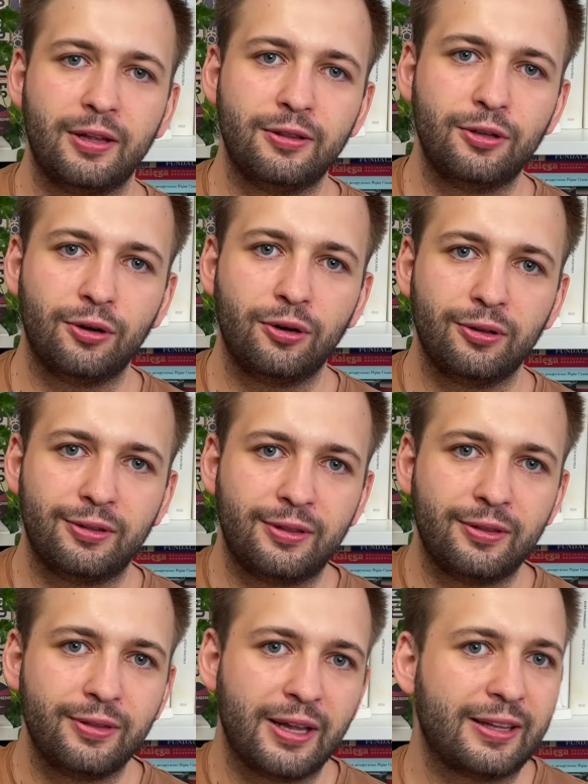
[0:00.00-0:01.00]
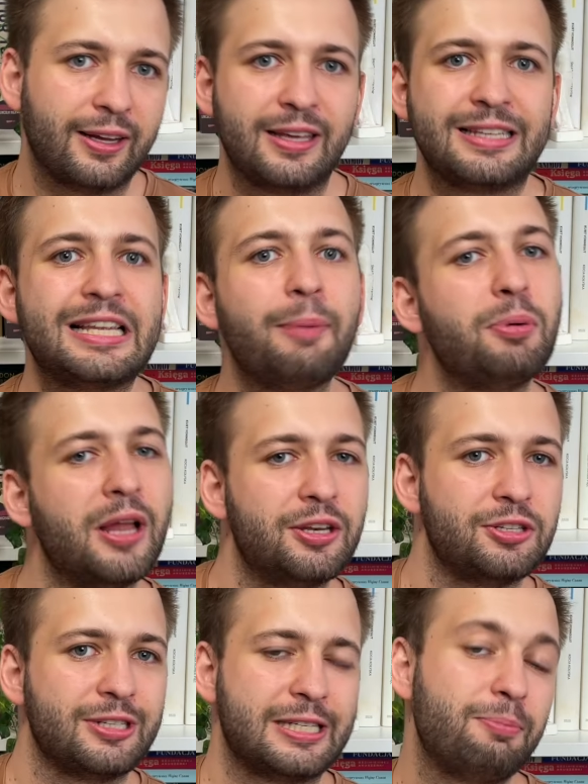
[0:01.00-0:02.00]
do, na takie
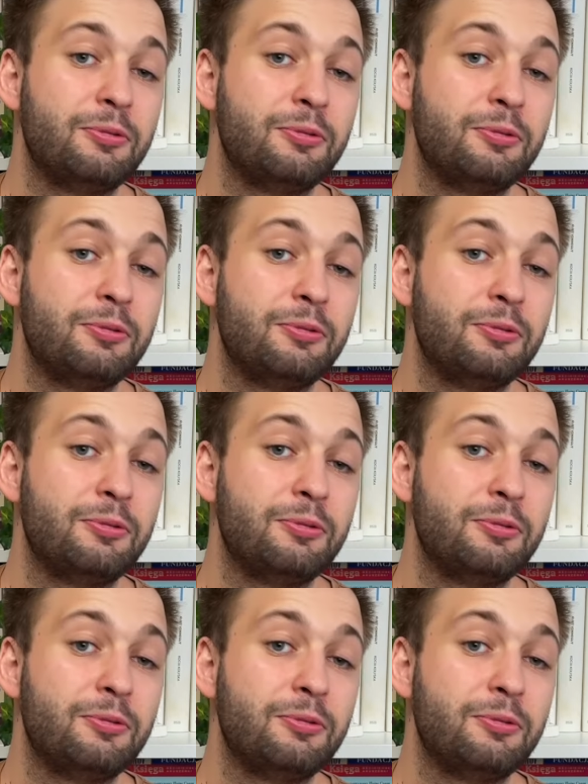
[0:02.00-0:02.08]
zaplecze,